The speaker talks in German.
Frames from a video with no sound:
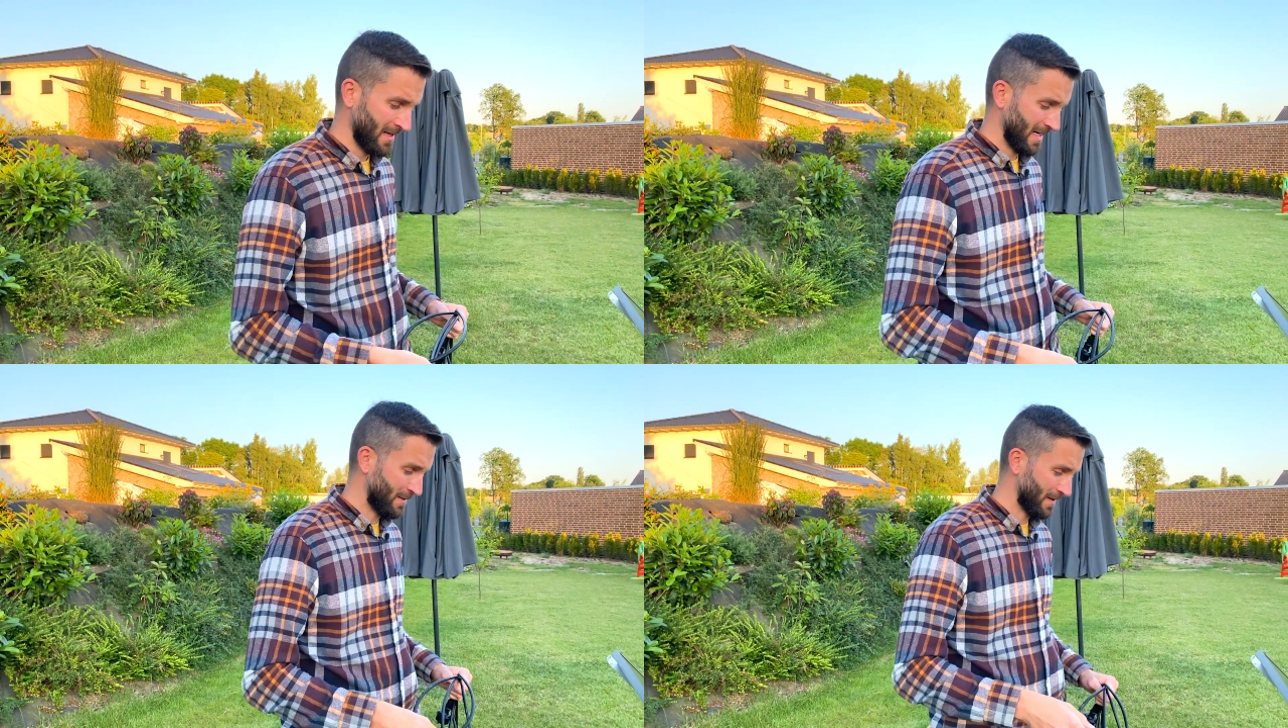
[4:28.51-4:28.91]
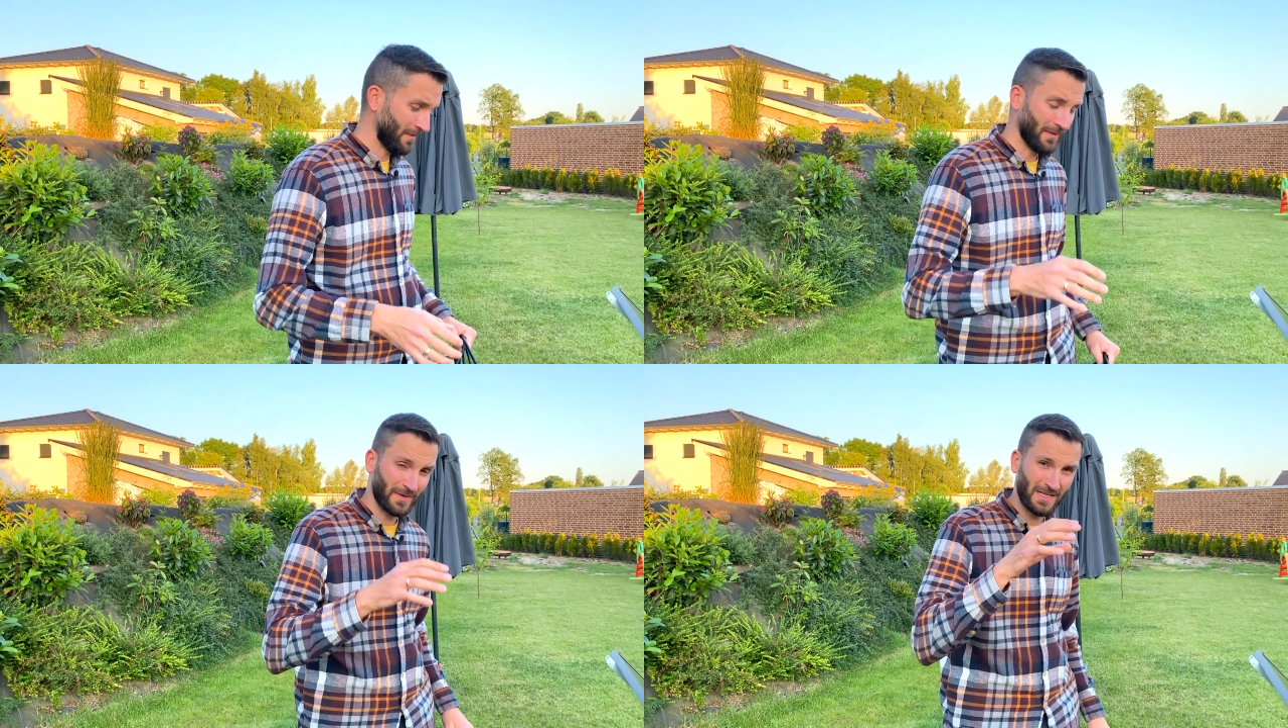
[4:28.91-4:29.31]
Aber
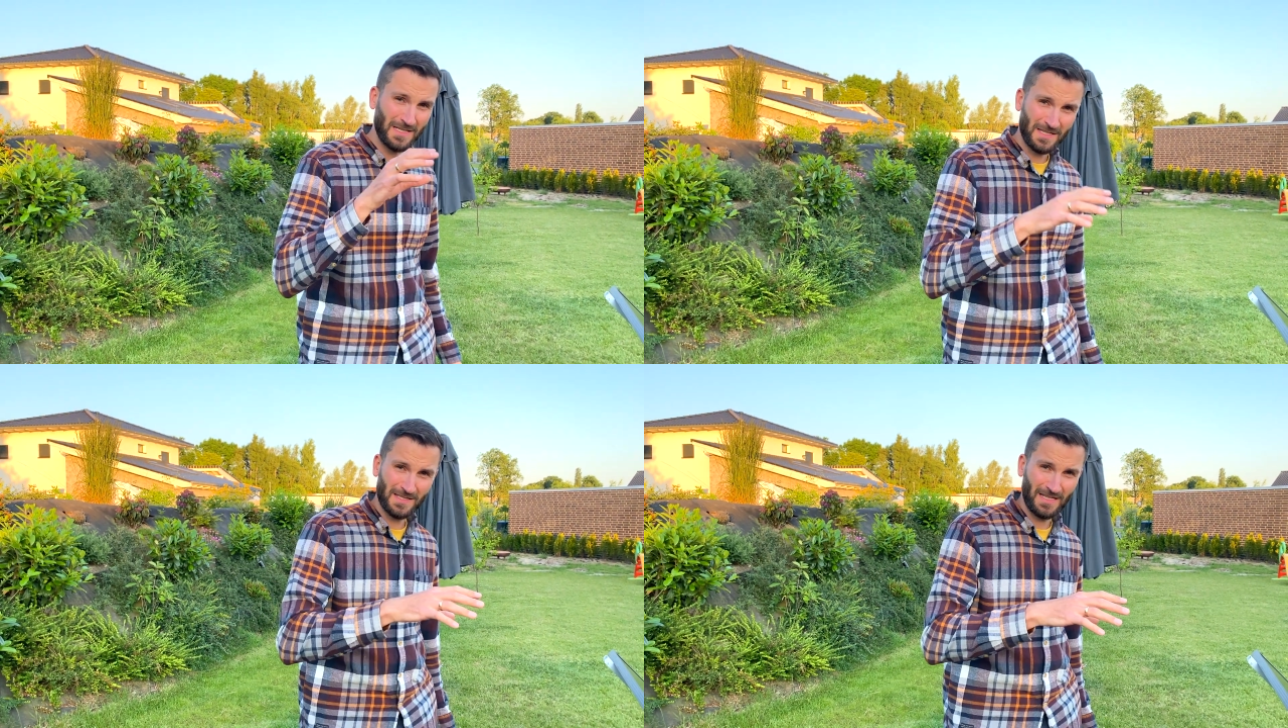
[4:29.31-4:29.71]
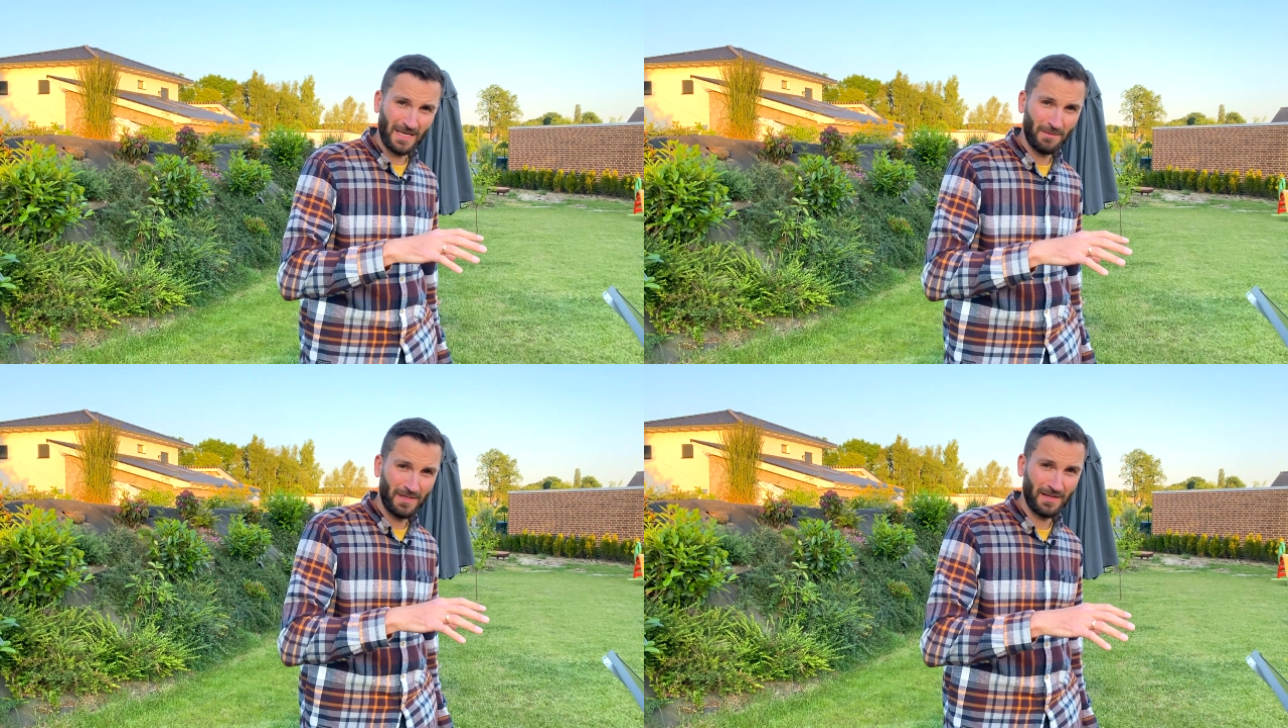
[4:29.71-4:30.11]
dieses
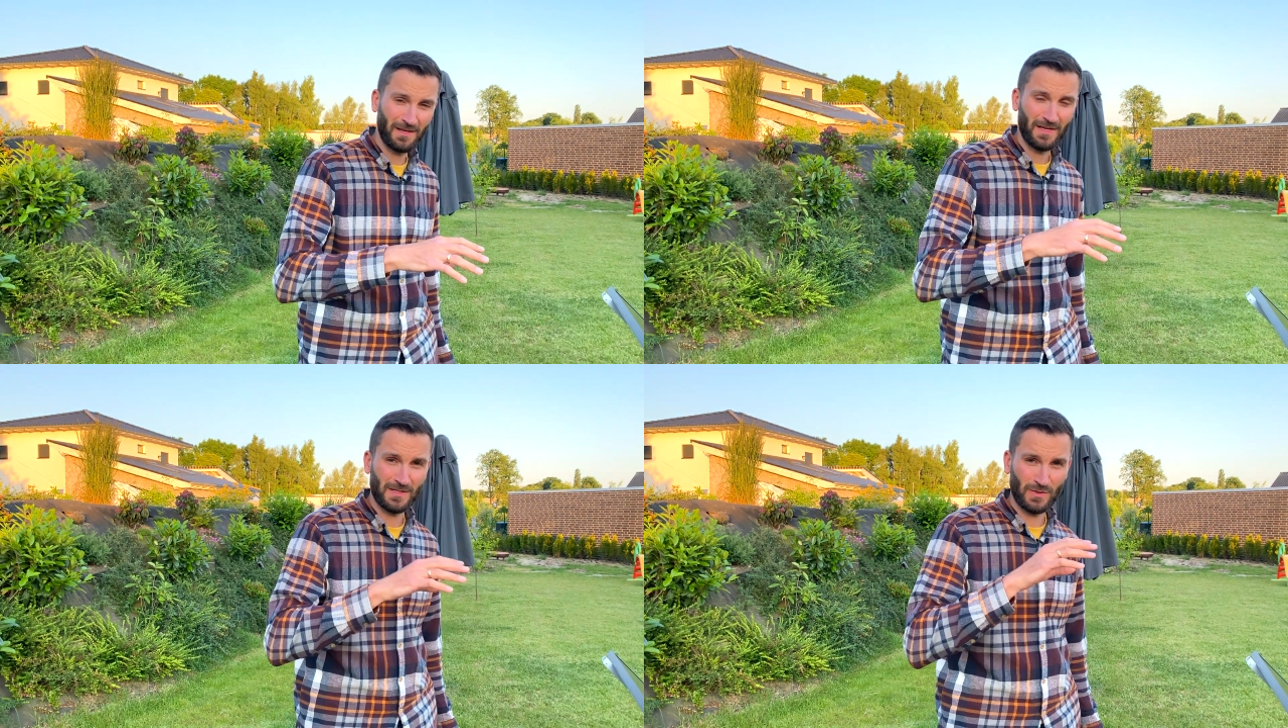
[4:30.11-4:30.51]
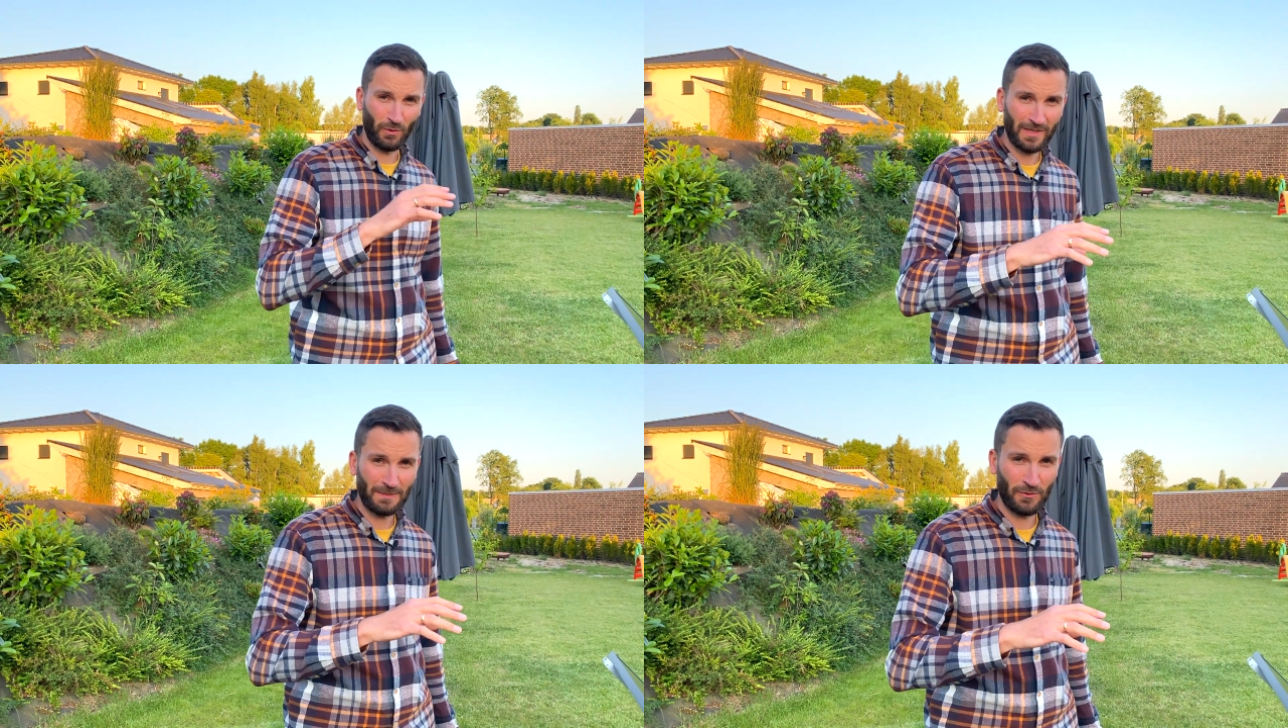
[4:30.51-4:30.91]
System hier ist zu
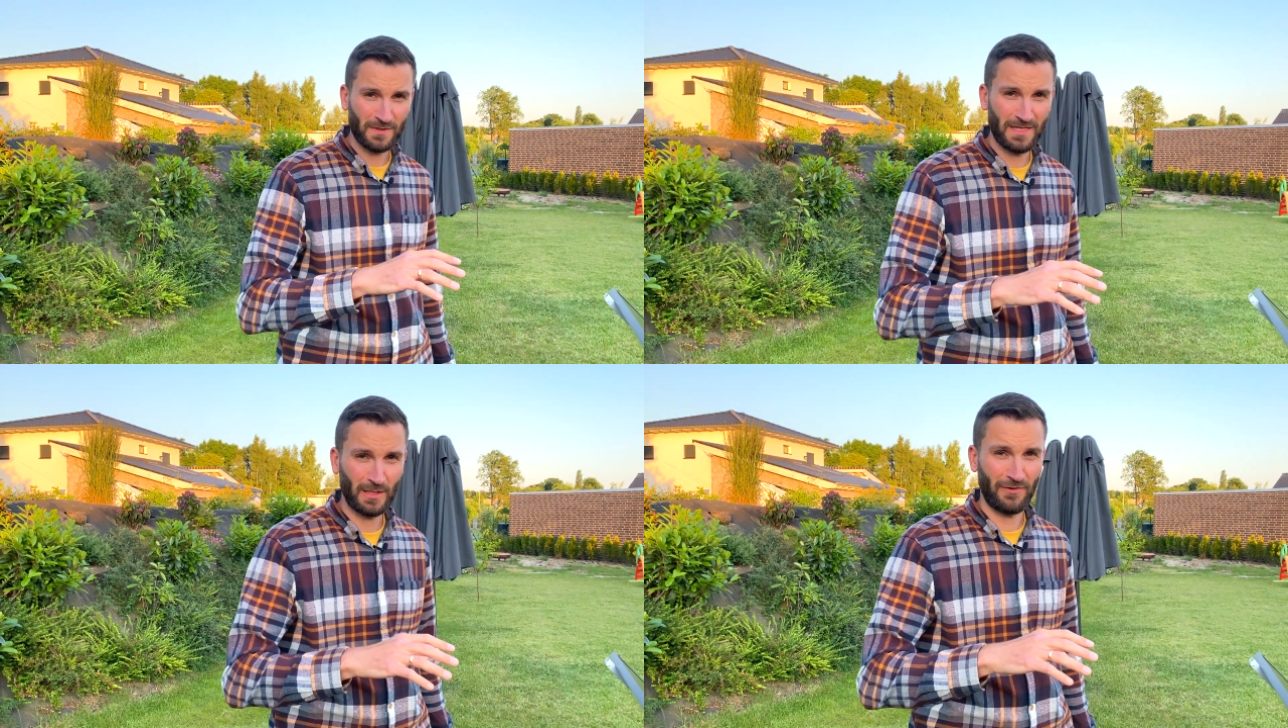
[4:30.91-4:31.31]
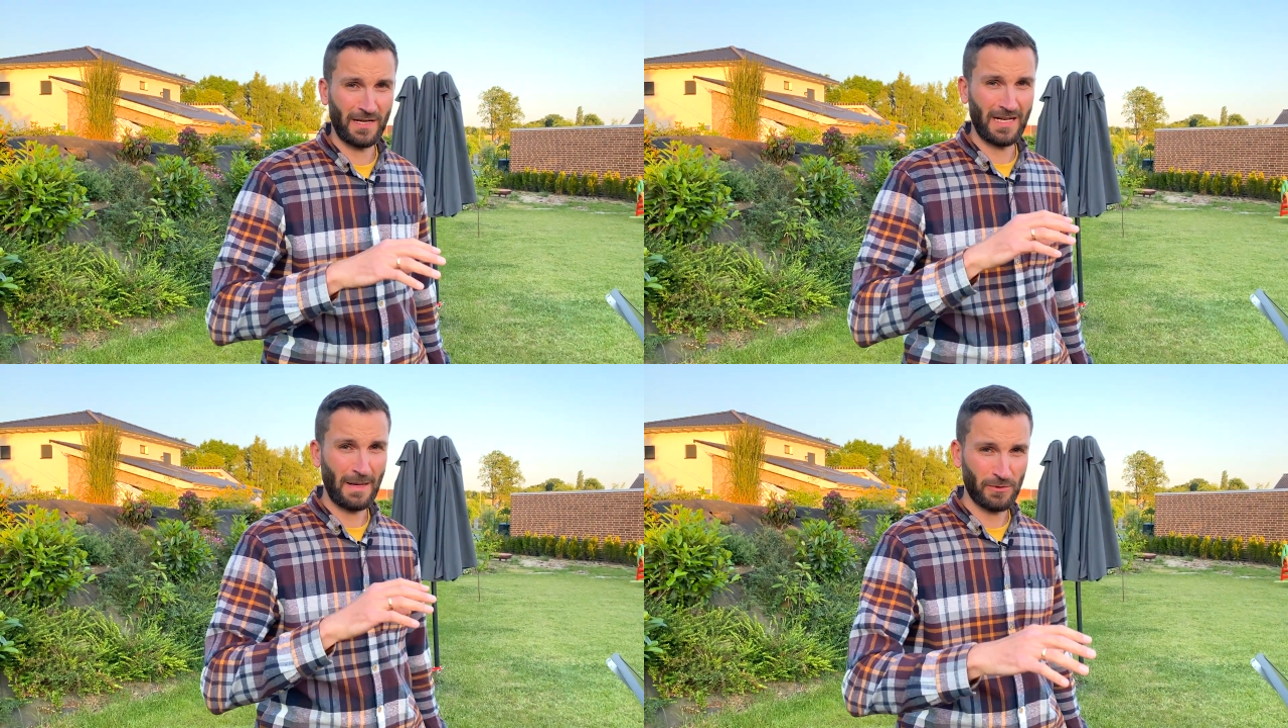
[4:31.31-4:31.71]
100%
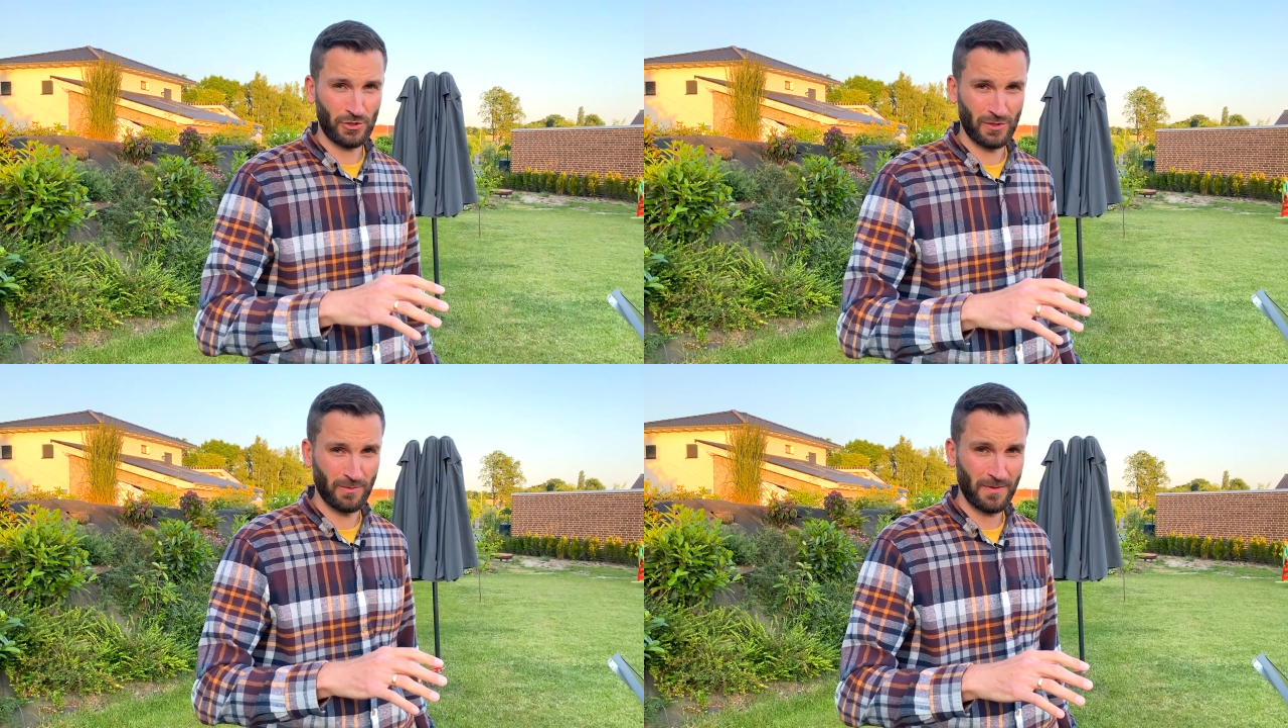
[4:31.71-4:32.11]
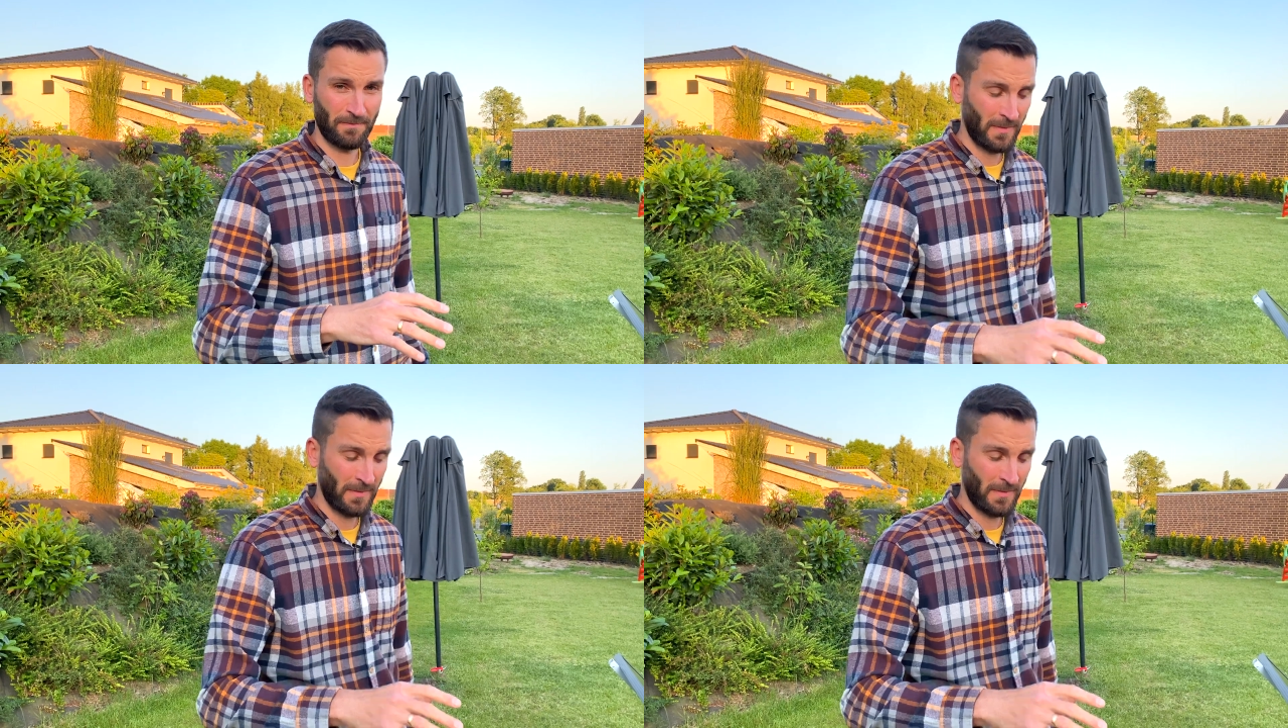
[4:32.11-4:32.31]
aufeinander abgestimmt.